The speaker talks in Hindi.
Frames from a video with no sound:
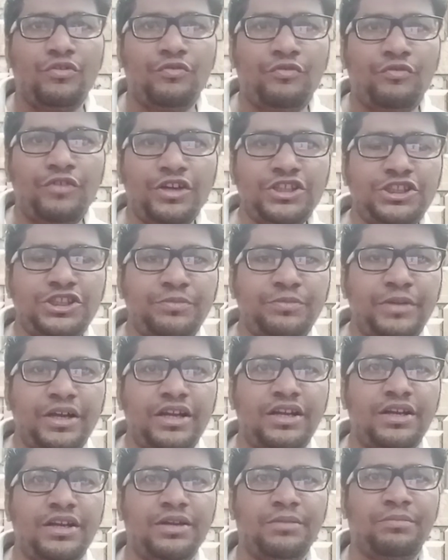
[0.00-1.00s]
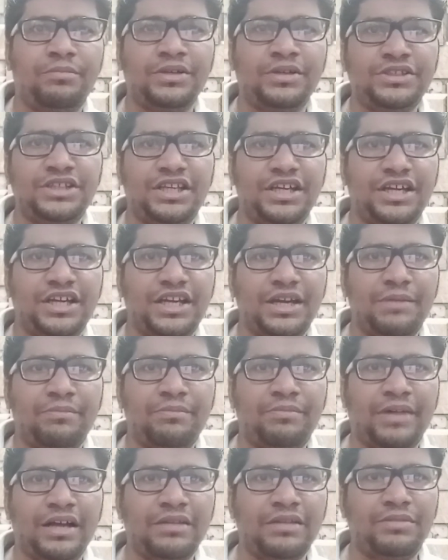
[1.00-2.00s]
फर्स्ट बेल बजने के
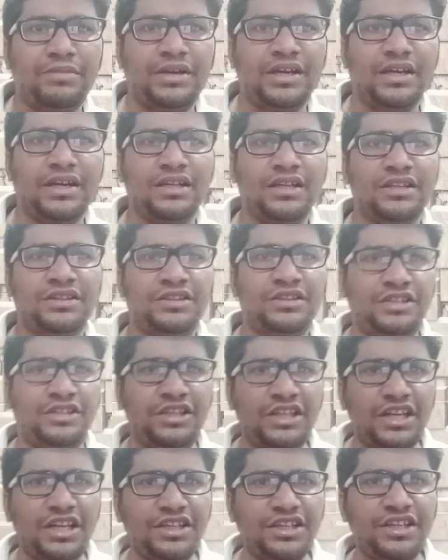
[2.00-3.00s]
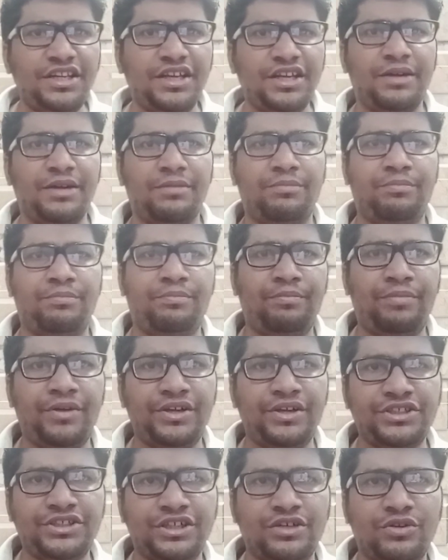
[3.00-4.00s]
बाद में धीरे धीरे
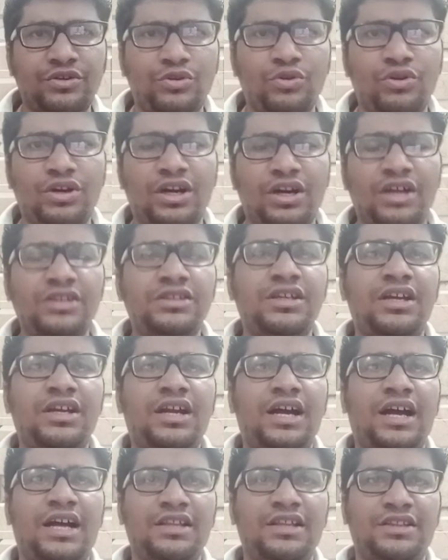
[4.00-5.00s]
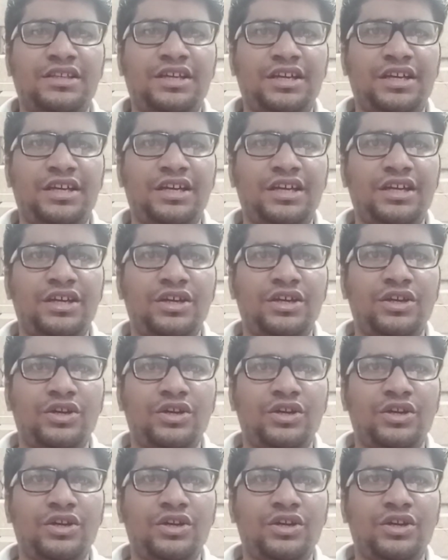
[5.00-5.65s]
प्रेक्षक लोग अंदर आते हैं